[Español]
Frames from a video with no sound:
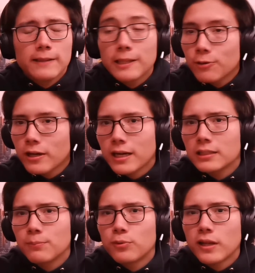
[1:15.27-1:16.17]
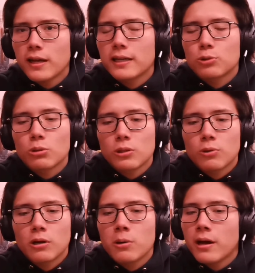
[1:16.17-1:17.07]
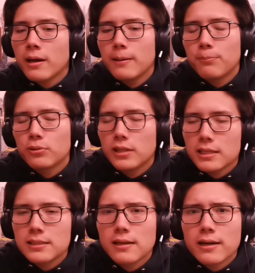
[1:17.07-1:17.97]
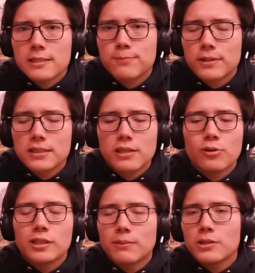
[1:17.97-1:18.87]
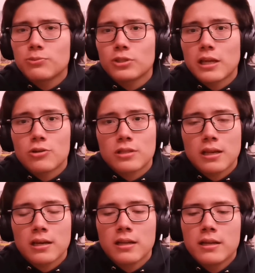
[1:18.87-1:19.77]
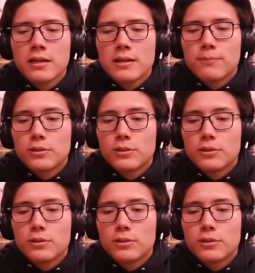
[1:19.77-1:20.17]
iba a tener una gran temporada, que Tua Tagovailoa podía ser la respuesta y ahorita mismo ya lo están